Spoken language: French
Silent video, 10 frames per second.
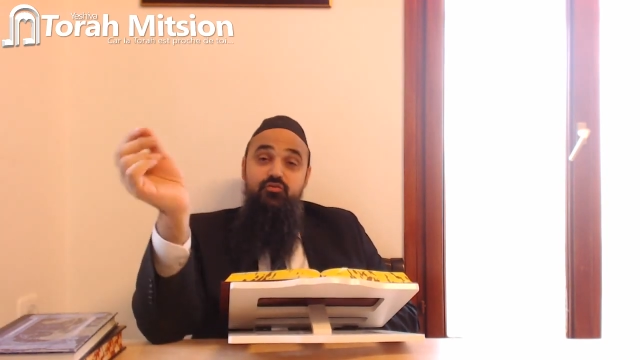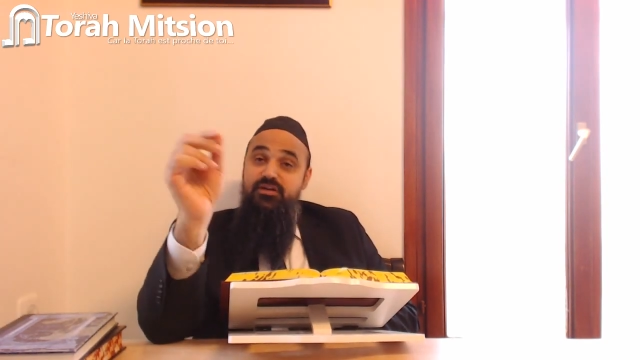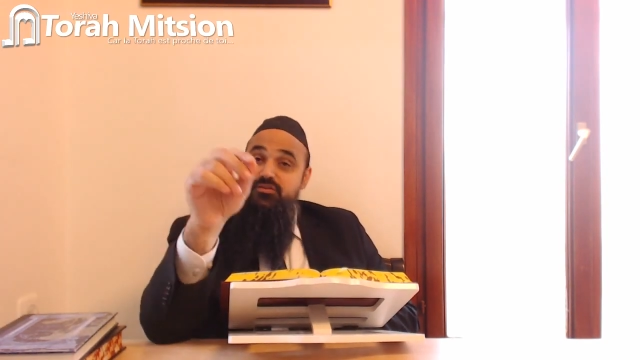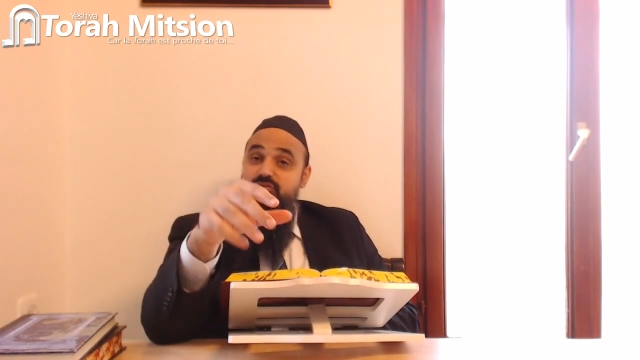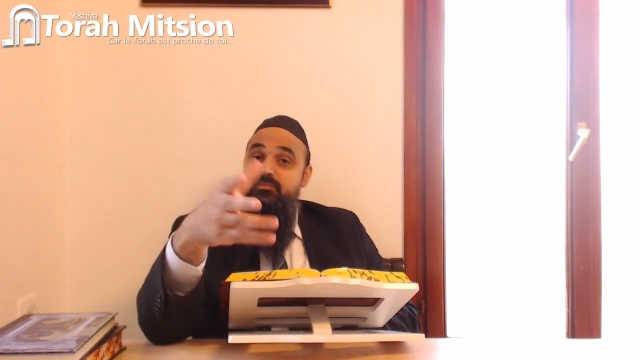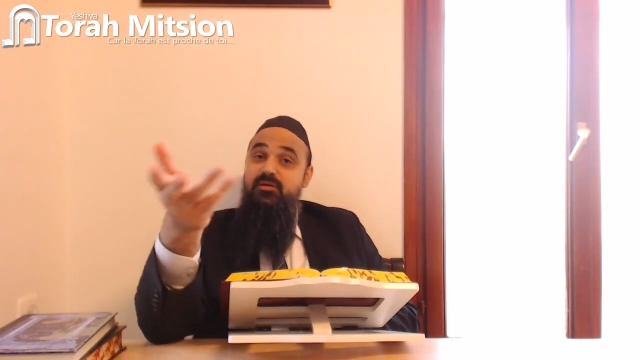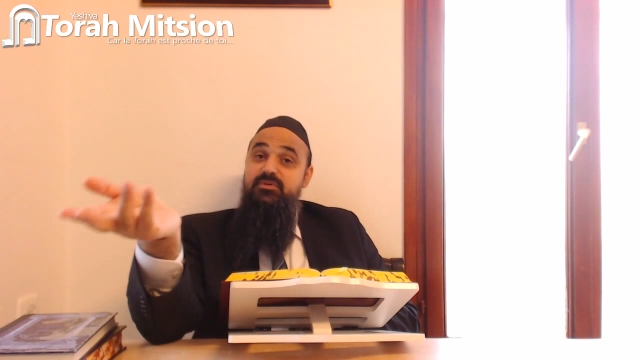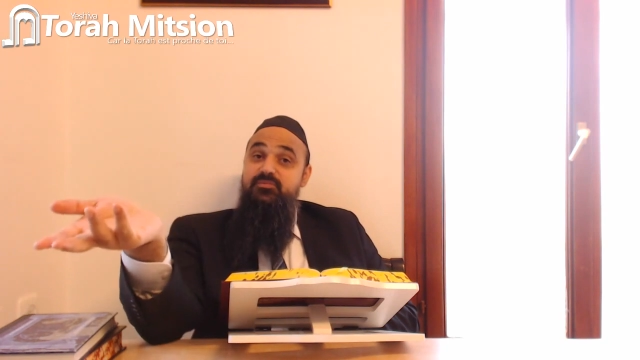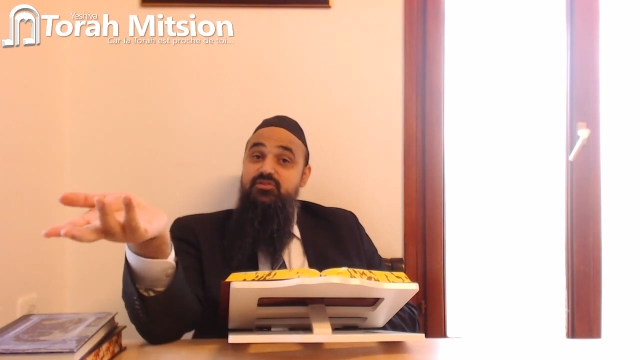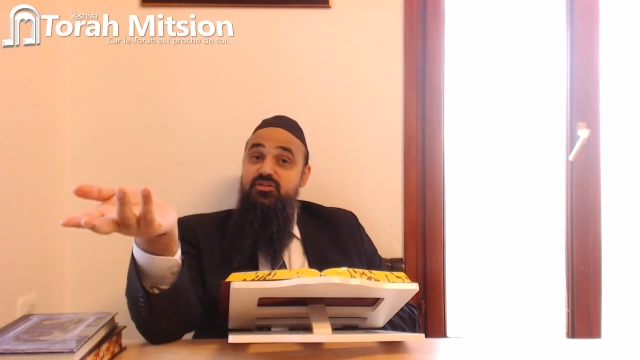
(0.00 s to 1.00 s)
couvercle sur la
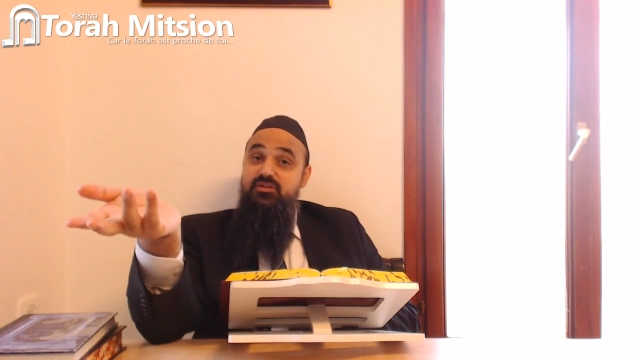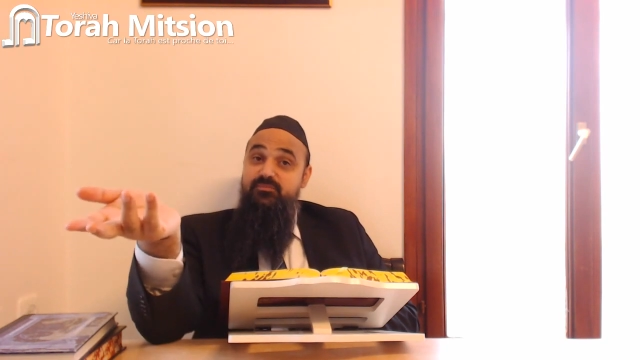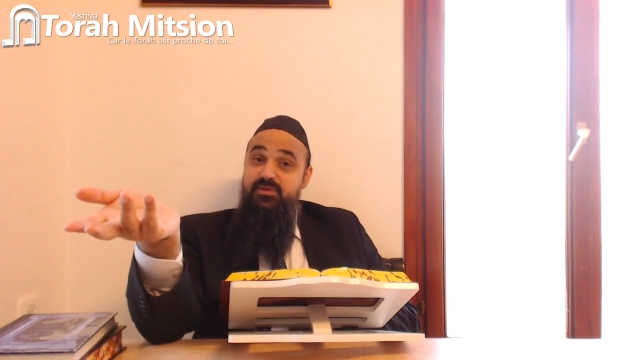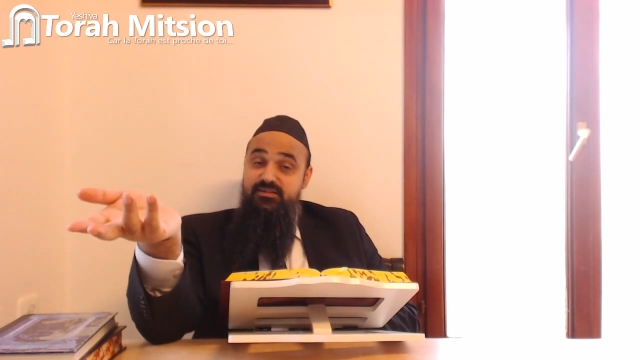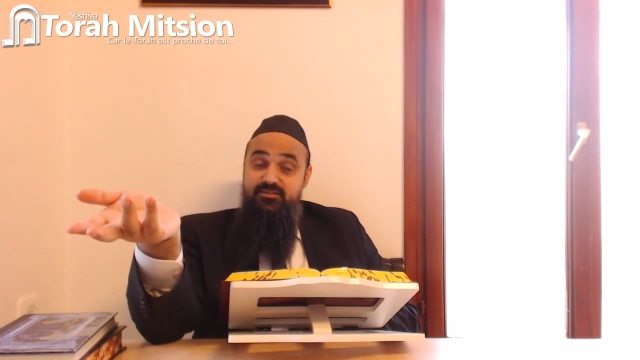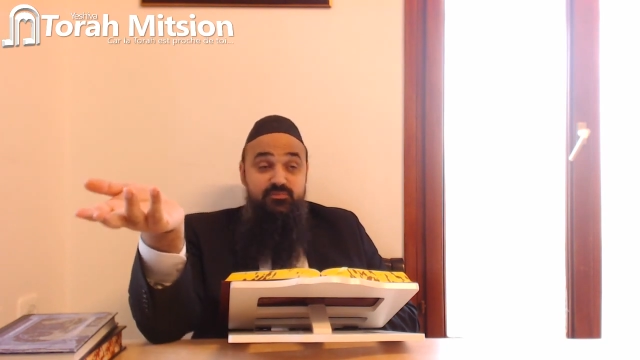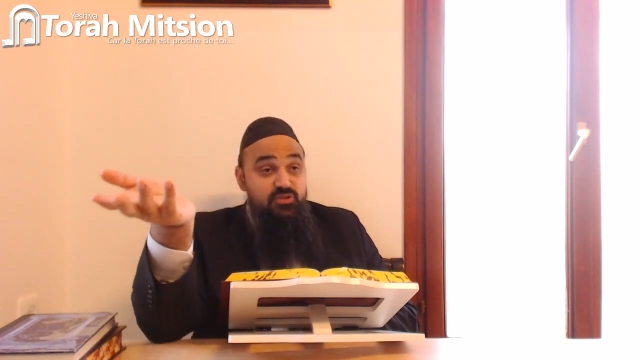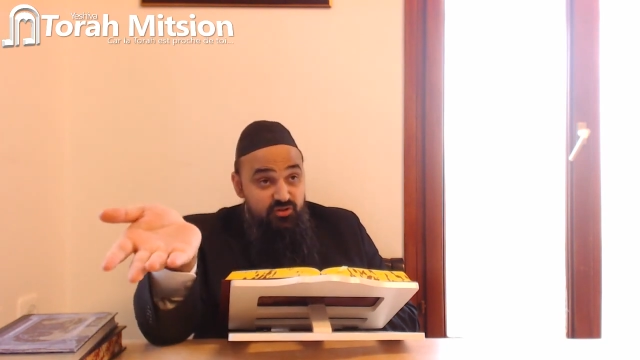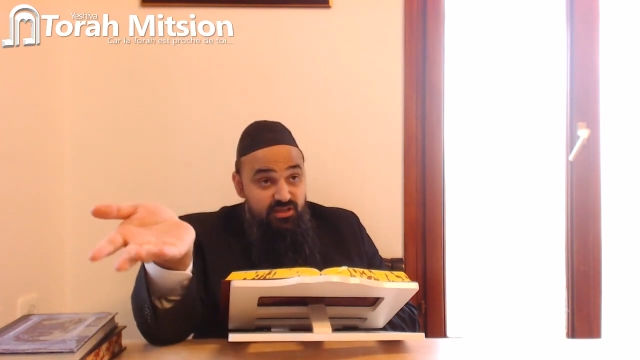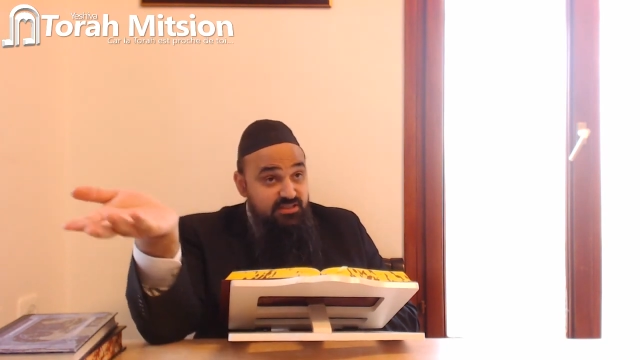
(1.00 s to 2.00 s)
marmite Béchabat.
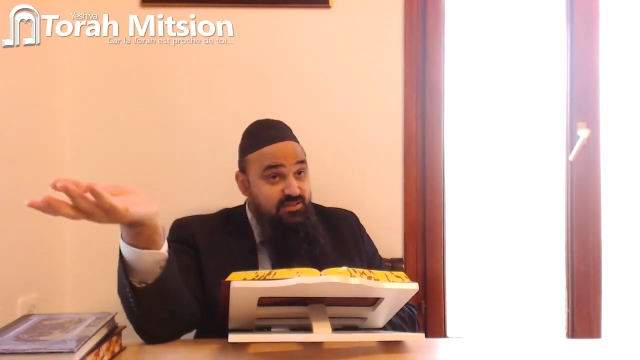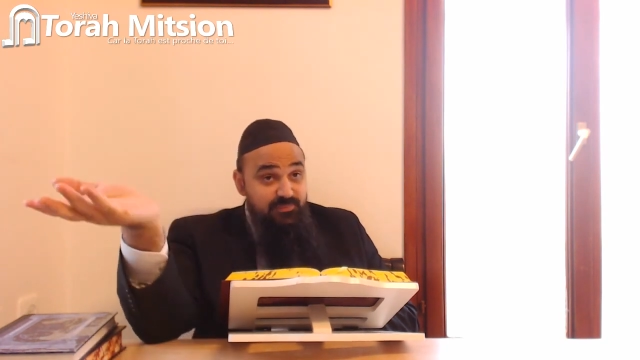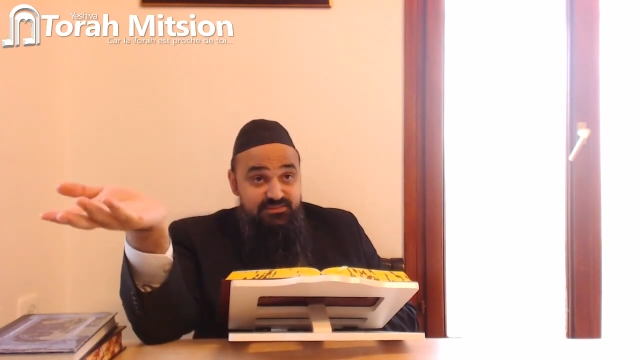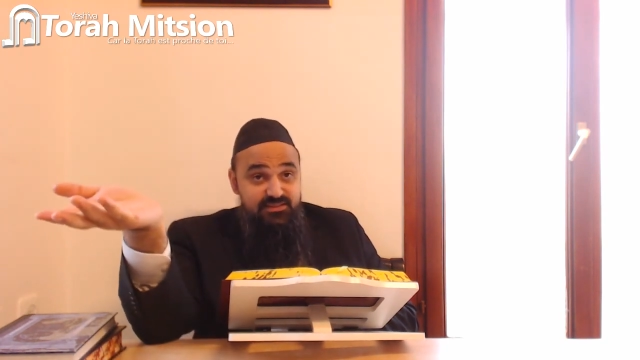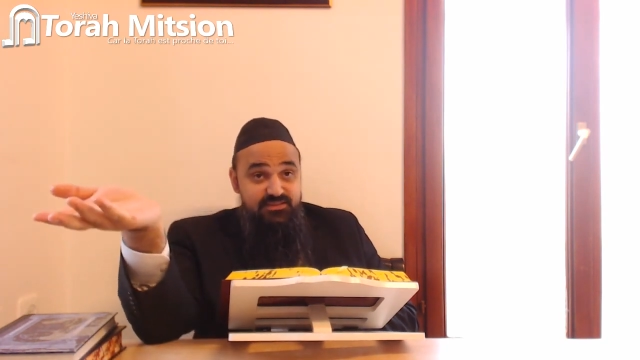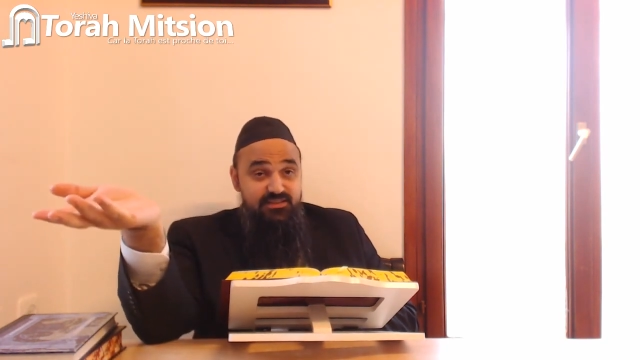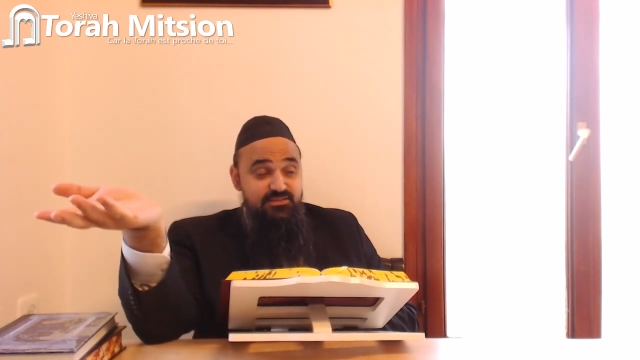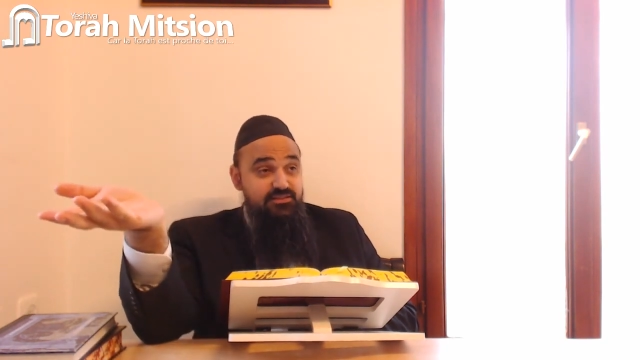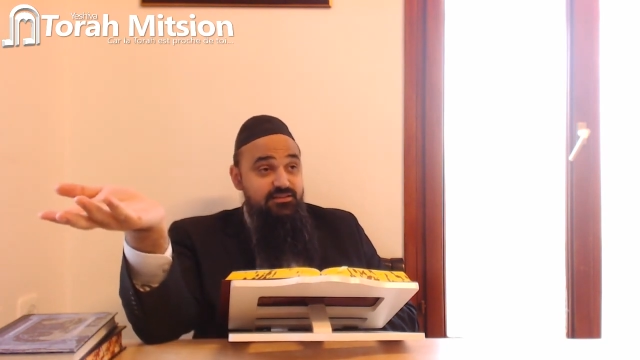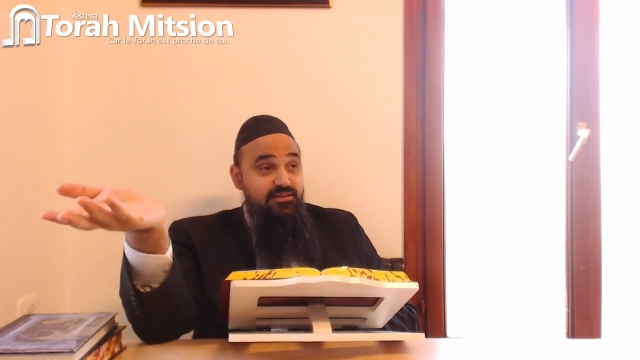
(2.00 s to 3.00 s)
ils ne savaient pas que c'était
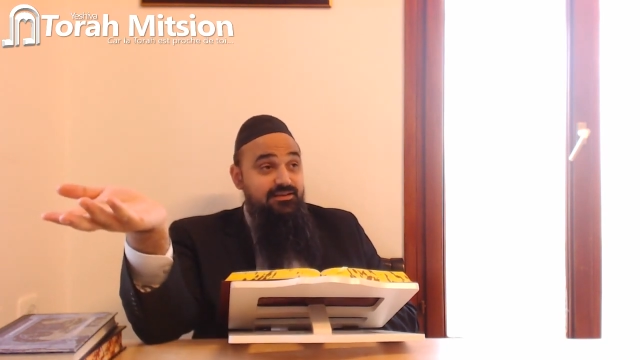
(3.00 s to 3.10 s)
interdit.